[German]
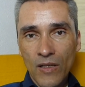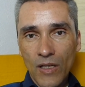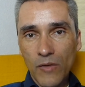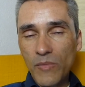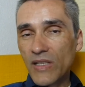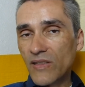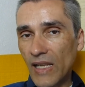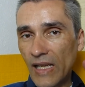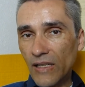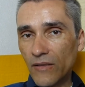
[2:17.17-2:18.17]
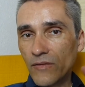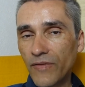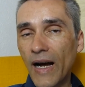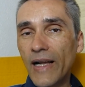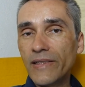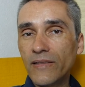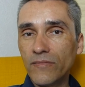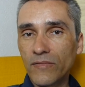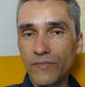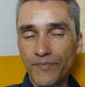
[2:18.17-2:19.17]
Ich habe mich sehr
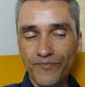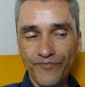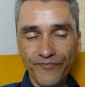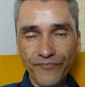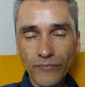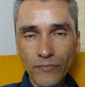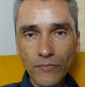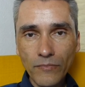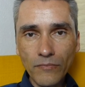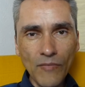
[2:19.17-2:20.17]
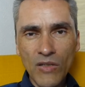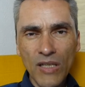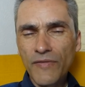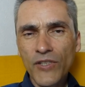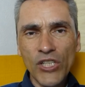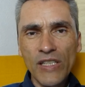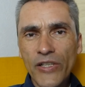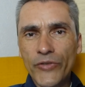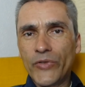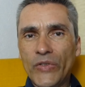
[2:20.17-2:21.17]
verhalten. Es hat
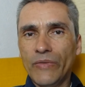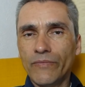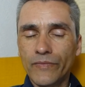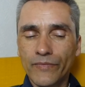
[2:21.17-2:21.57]
verschiedene Gründe.